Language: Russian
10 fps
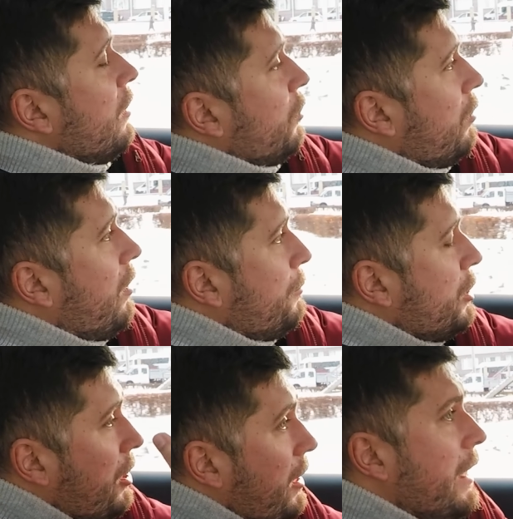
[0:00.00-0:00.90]
Но ну,
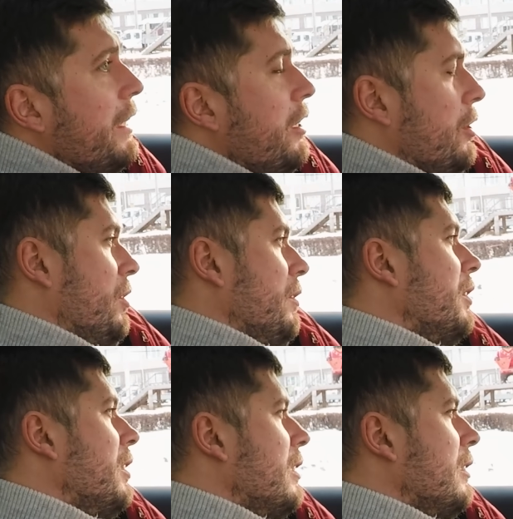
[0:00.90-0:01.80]
вообще, конечно,
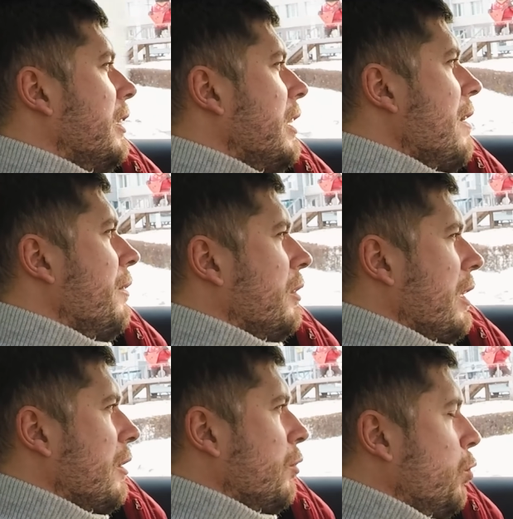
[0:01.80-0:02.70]
вот если я вот
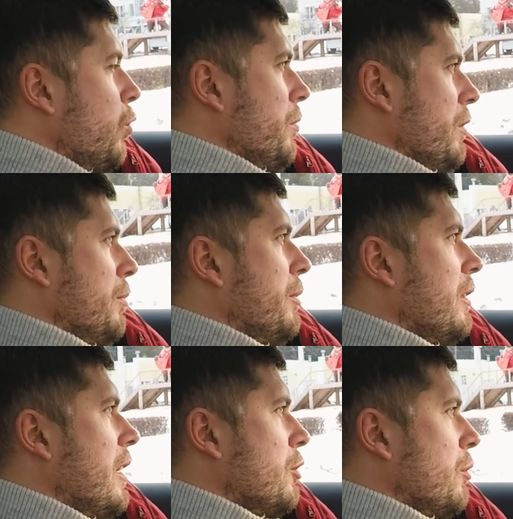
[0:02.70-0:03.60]
так думал бы,
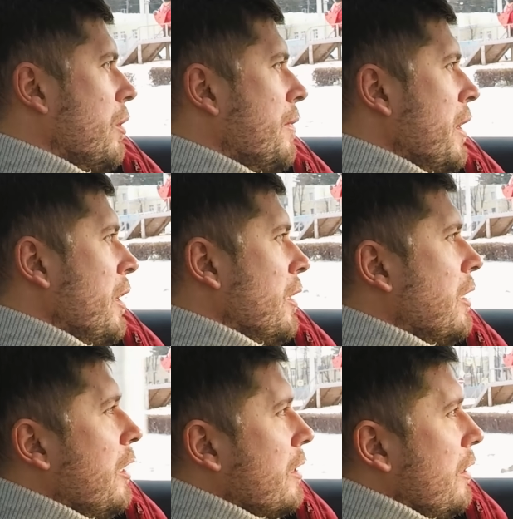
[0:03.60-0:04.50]
да, что
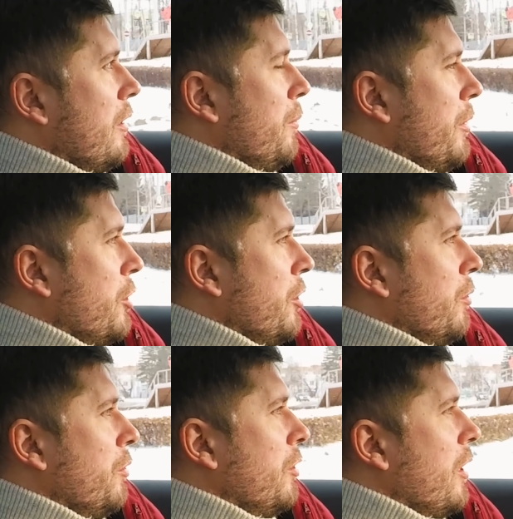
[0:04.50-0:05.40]
если ты
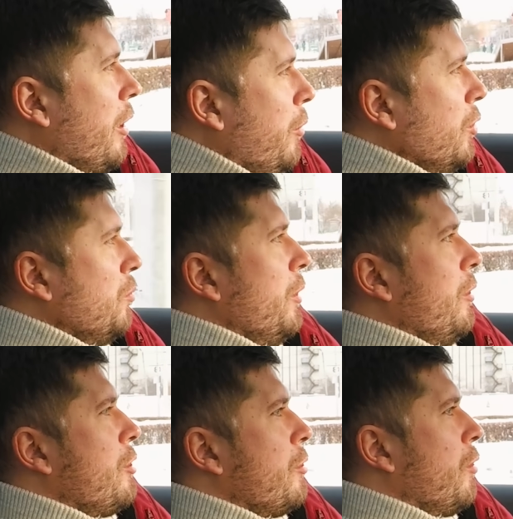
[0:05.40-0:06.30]
машину не на год
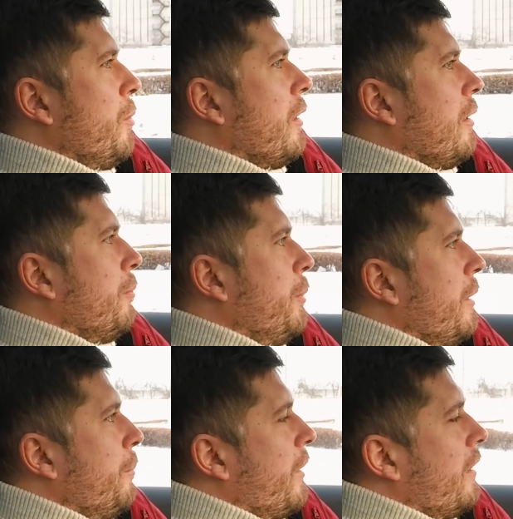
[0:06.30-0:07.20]
берешь, чтобы там
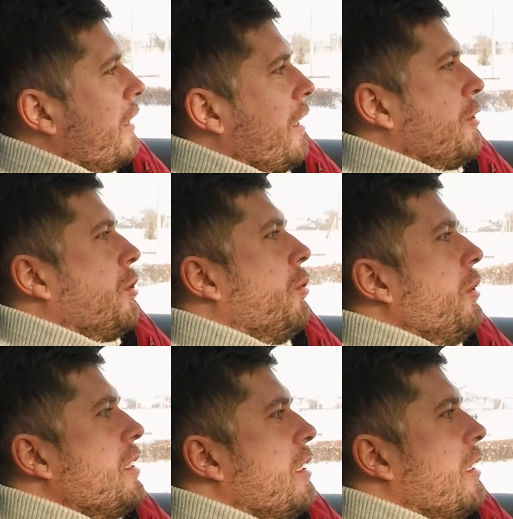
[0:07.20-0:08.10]
перепродать, а с
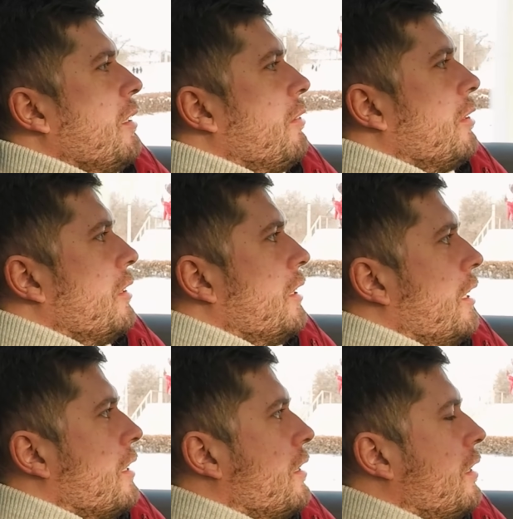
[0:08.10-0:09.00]
другой стороны, вот
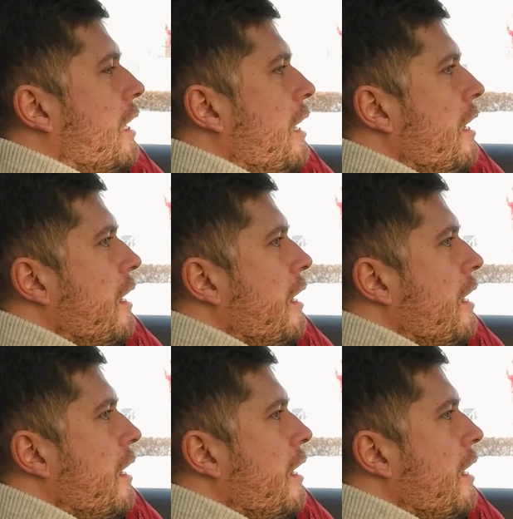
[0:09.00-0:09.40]
интересно, да,